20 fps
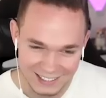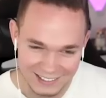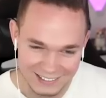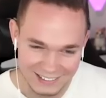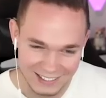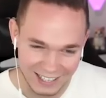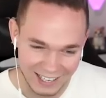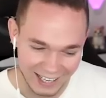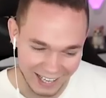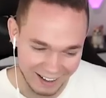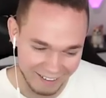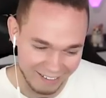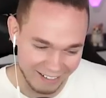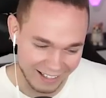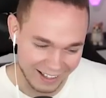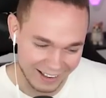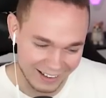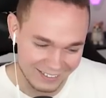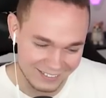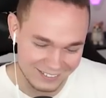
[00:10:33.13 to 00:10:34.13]
Toll.
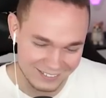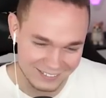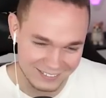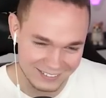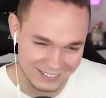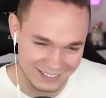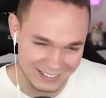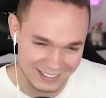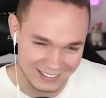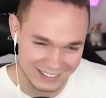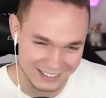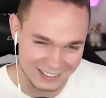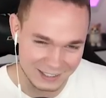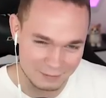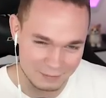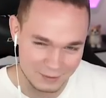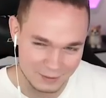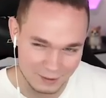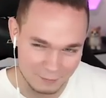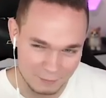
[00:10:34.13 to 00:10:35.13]
Also, ich
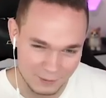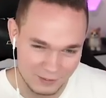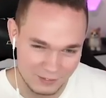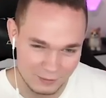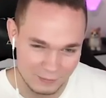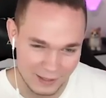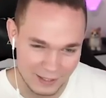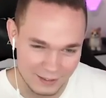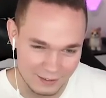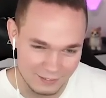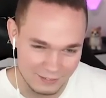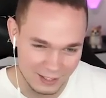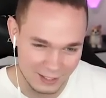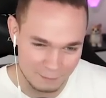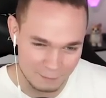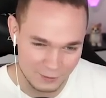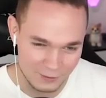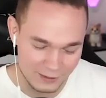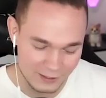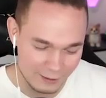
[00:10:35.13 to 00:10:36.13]
gebe dir noch bis zum Ende
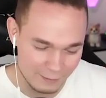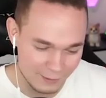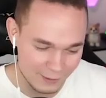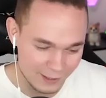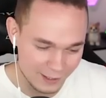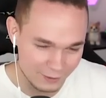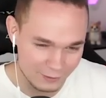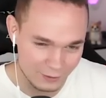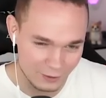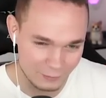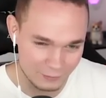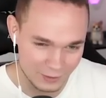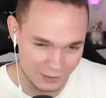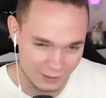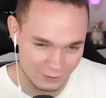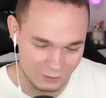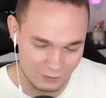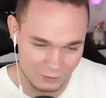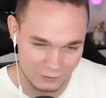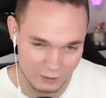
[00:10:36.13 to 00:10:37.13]
Zeit, bis eliminiert kommt. Dann
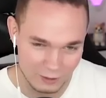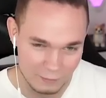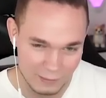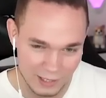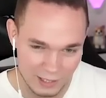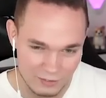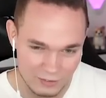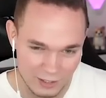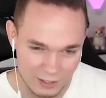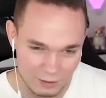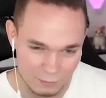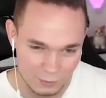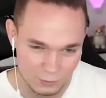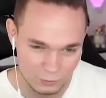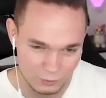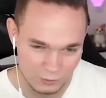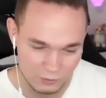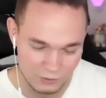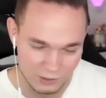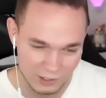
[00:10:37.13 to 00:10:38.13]
hast du sogar mehr als eine
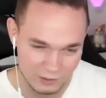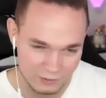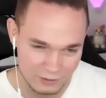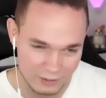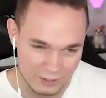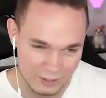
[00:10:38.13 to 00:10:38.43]
Minute Zeit